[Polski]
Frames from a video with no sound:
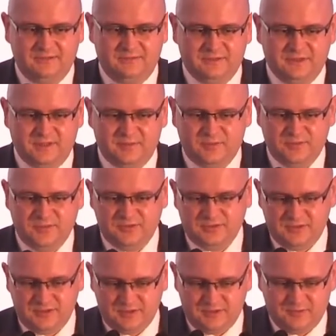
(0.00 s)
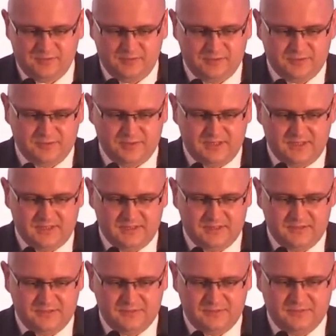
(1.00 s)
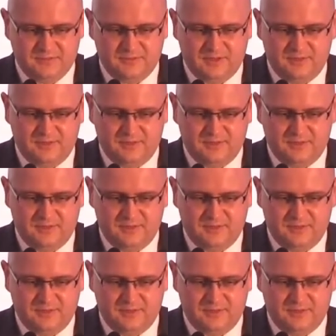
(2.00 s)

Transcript: występujące, że szpitale są